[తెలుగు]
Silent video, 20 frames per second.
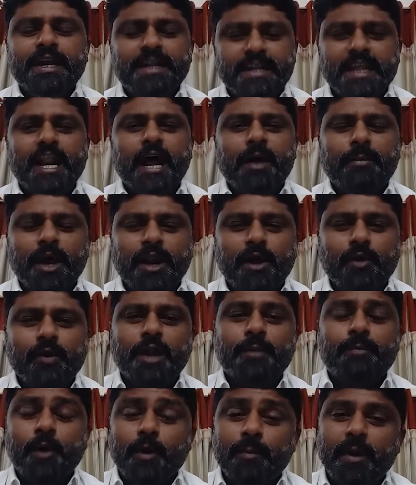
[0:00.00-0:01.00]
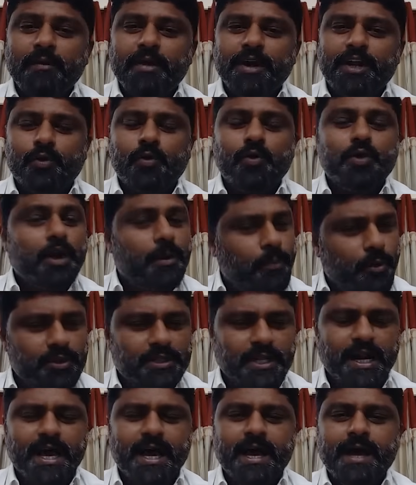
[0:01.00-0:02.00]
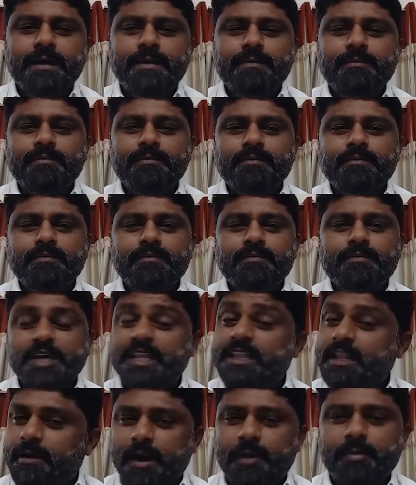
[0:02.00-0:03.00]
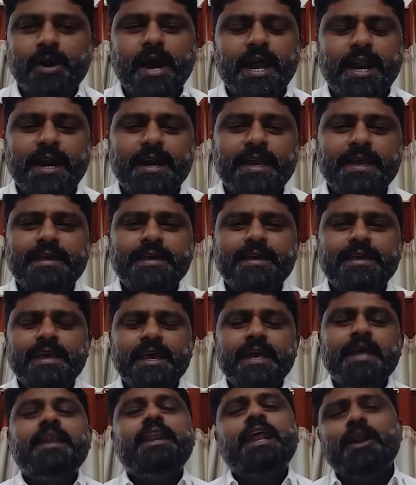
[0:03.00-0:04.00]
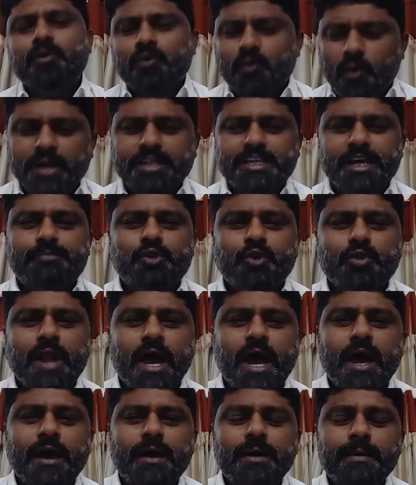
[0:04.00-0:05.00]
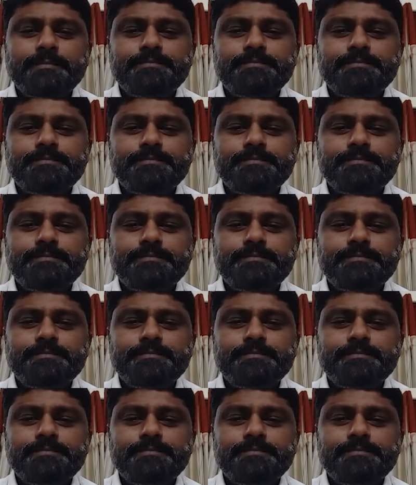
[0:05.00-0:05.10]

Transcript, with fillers: ఎన్టీ రామారావు గారు బొమ్మ పెట్టకుండా పోతాడా చంద్రబాబు గారని నేను ఇంకోటి చెప్తున్నా